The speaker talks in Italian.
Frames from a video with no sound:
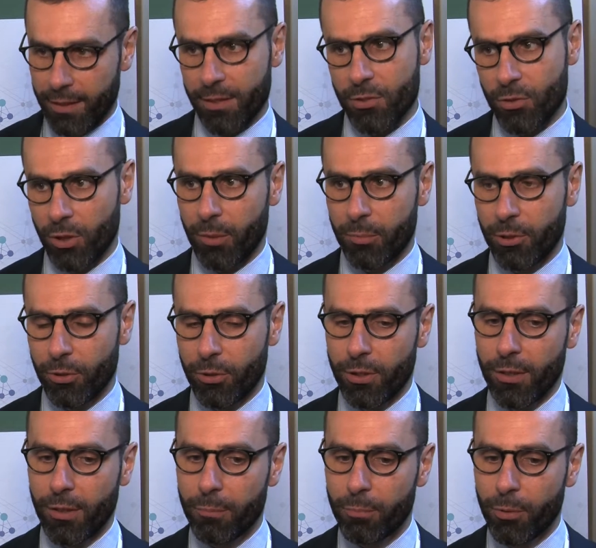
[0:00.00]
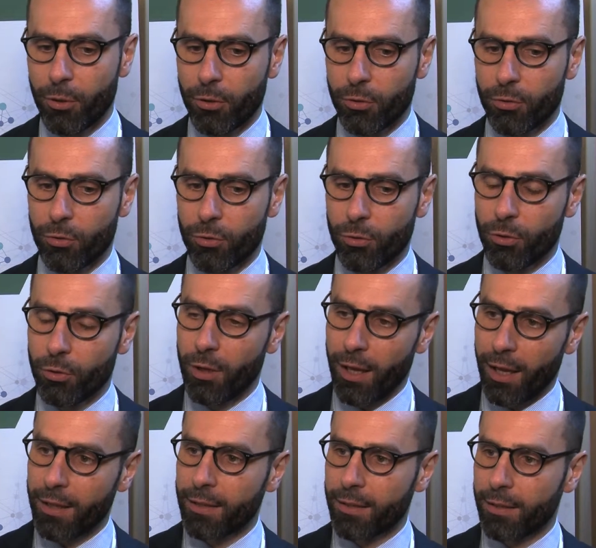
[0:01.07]
terzo capitolo del rapporto
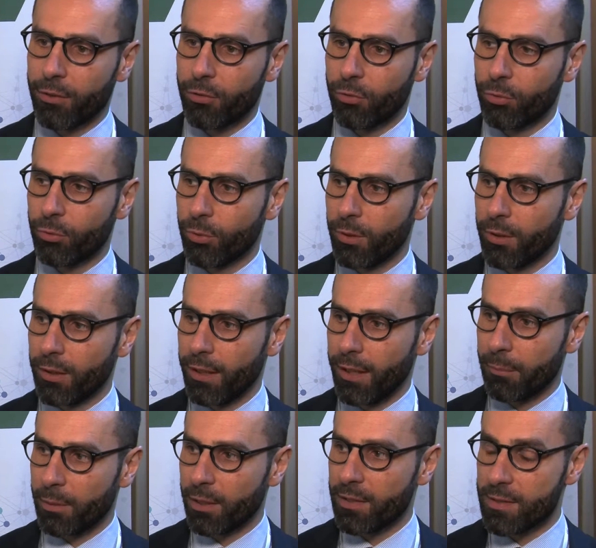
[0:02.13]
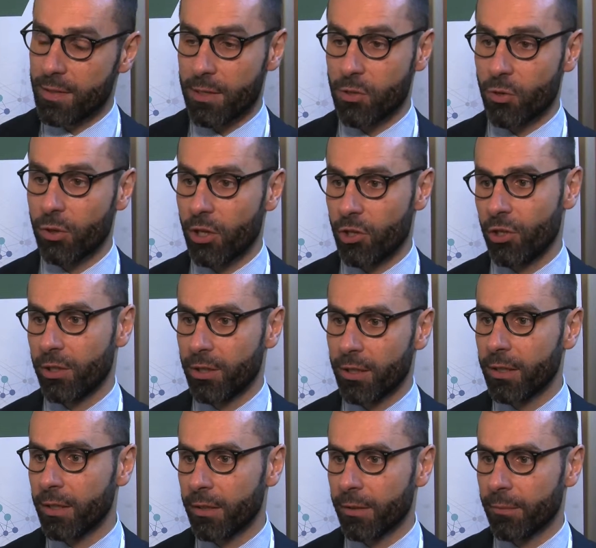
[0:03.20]
anche sulle amministrazioni e i
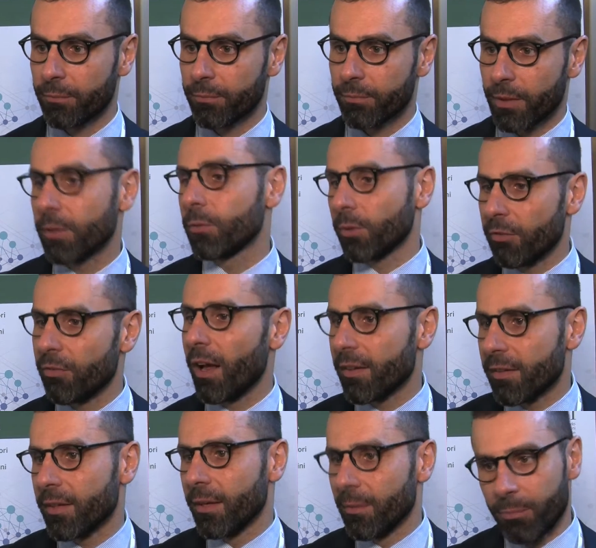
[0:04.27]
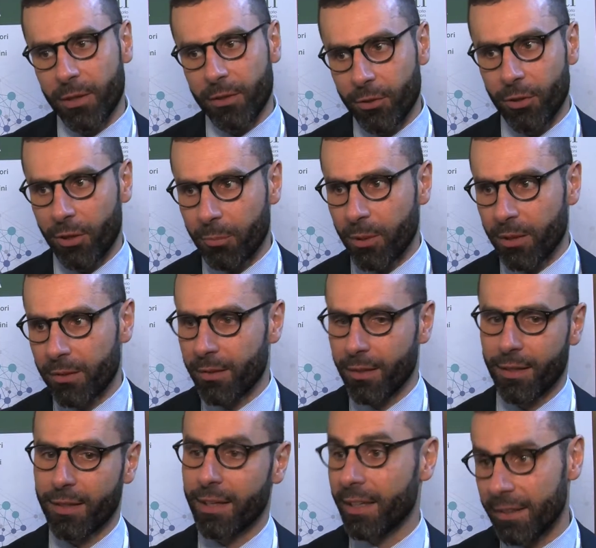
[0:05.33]
cittadini in una fase
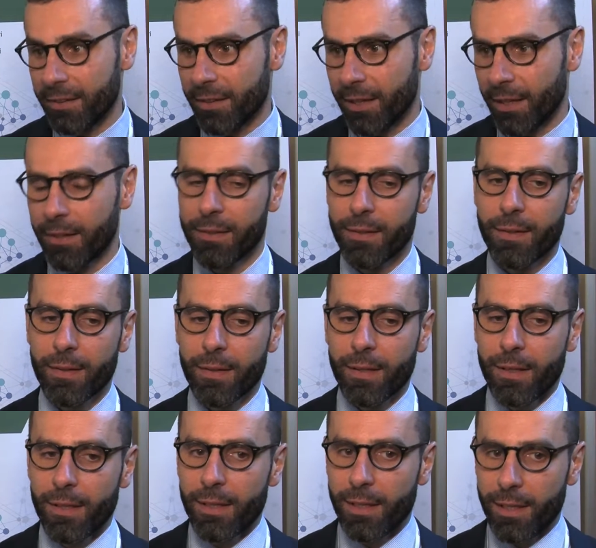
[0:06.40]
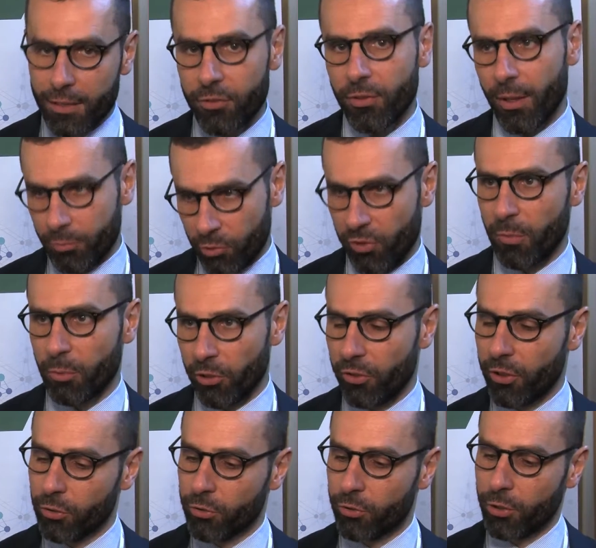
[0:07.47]
particolarmente critica e ah, ci siamo
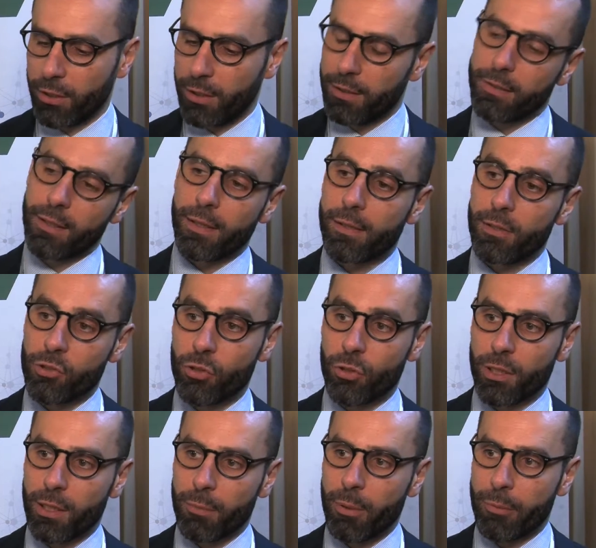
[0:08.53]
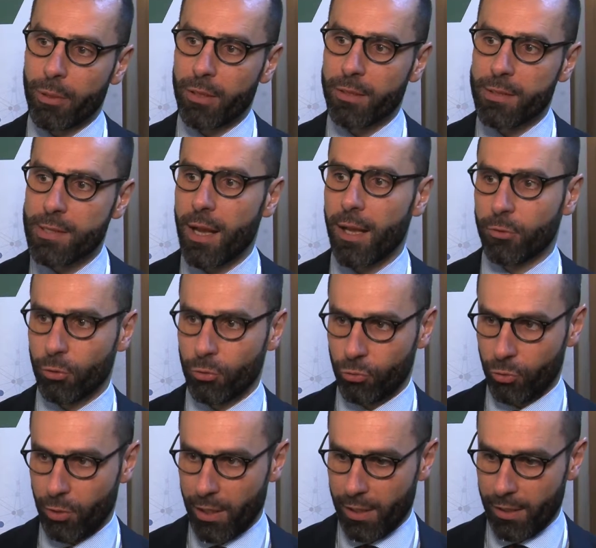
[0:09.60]
resi conto che nelle tre regioni che abbiamo analizzato,
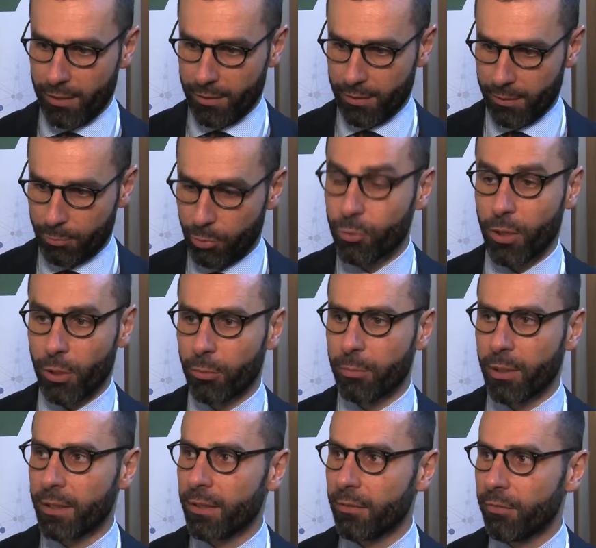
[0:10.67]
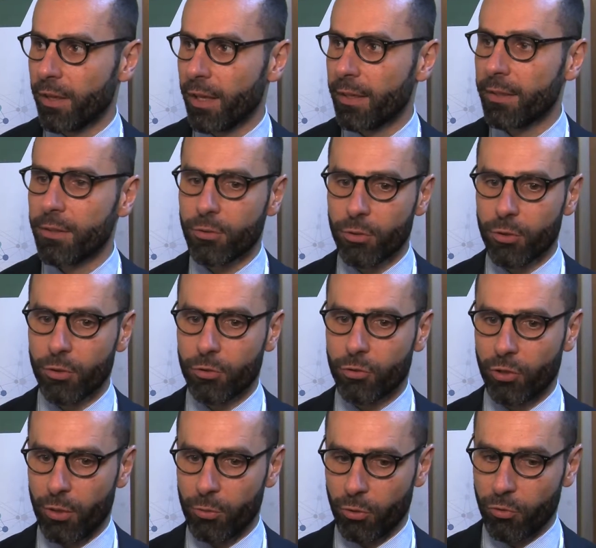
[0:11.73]
cioè eh, Puglia, Lombardia e Veneto,
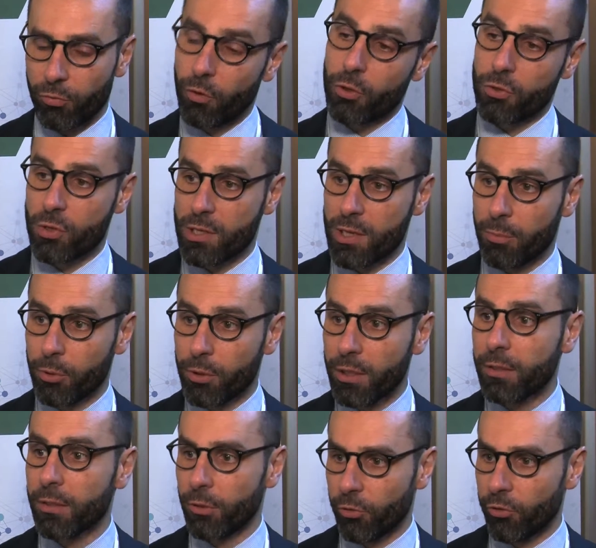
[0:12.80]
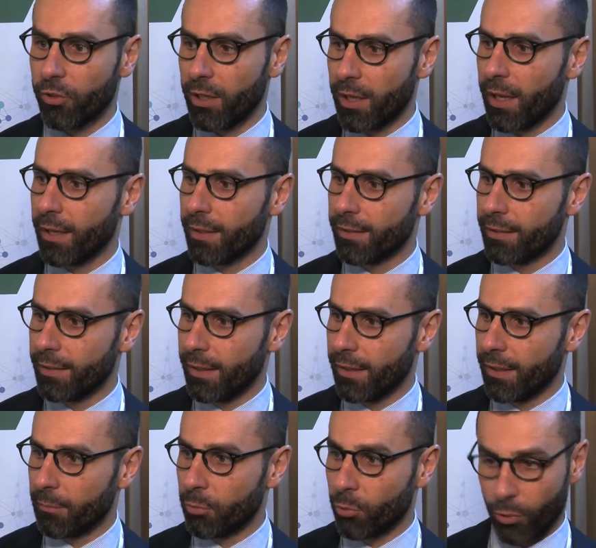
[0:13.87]
c'è uno sforzo sia politico sia
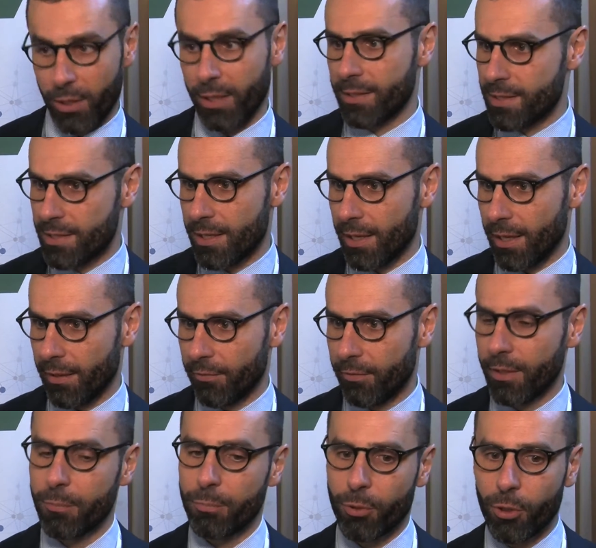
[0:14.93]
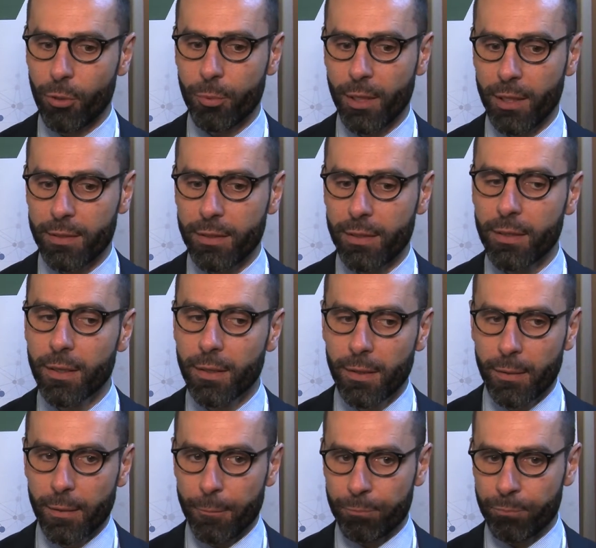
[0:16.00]
della burocrazia vera e propria di
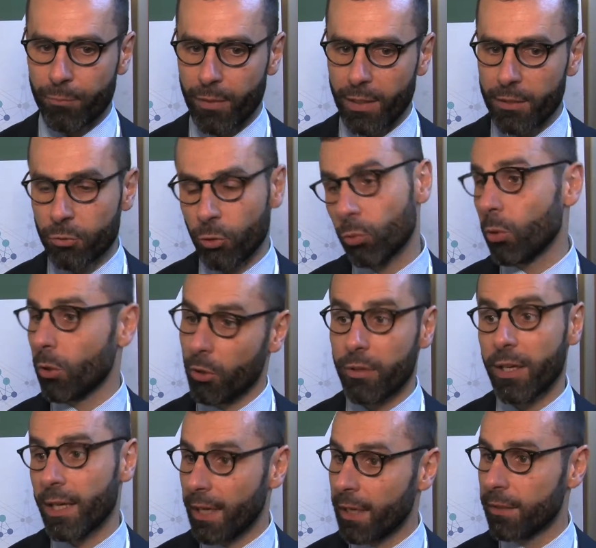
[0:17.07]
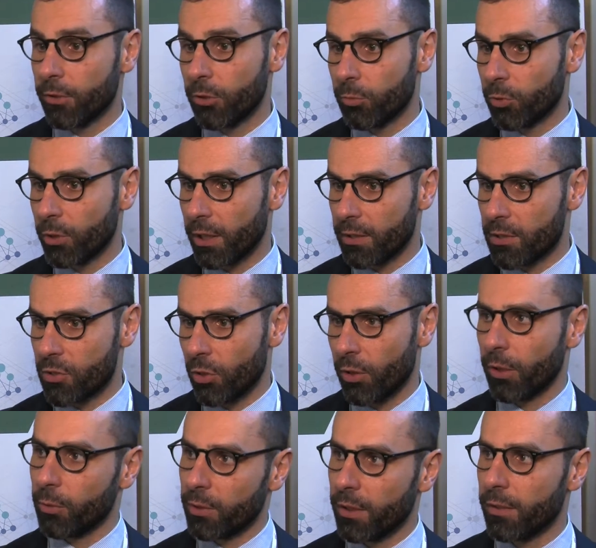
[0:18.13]
mm, introdurre nuovi canali di
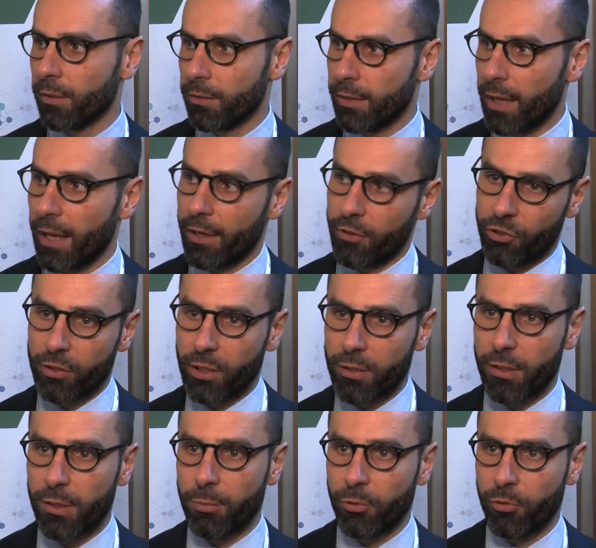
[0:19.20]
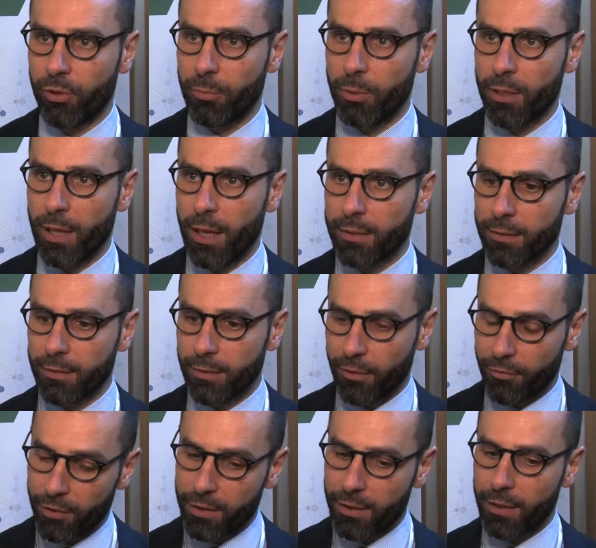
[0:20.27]
comunicazione, quindi dare ai cittadini possibilità di
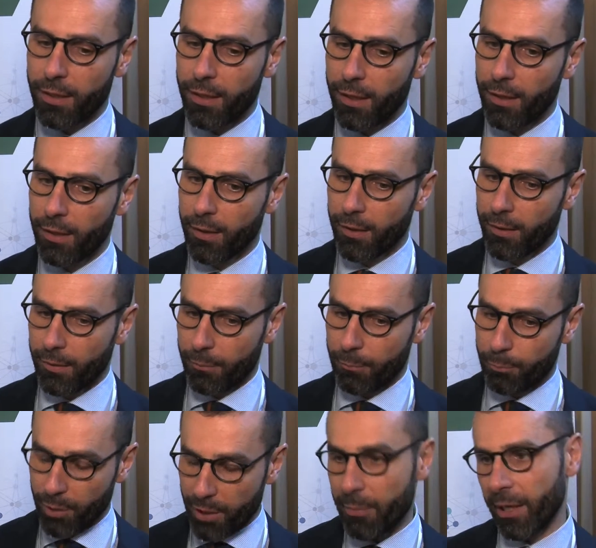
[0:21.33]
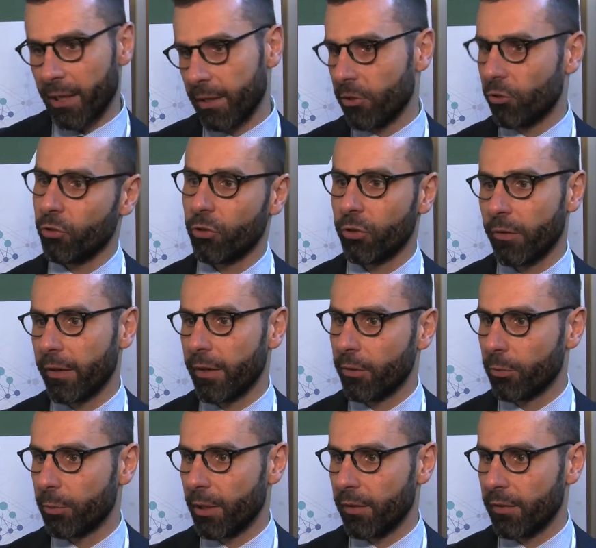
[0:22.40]
intervenire prima che le decisioni
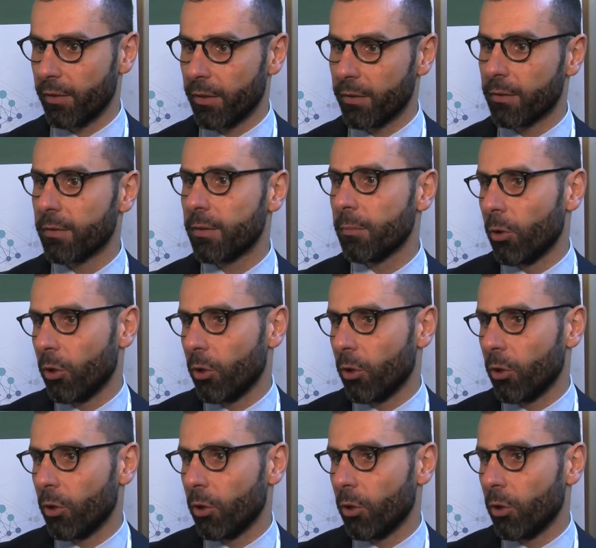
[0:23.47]
vengano prese, di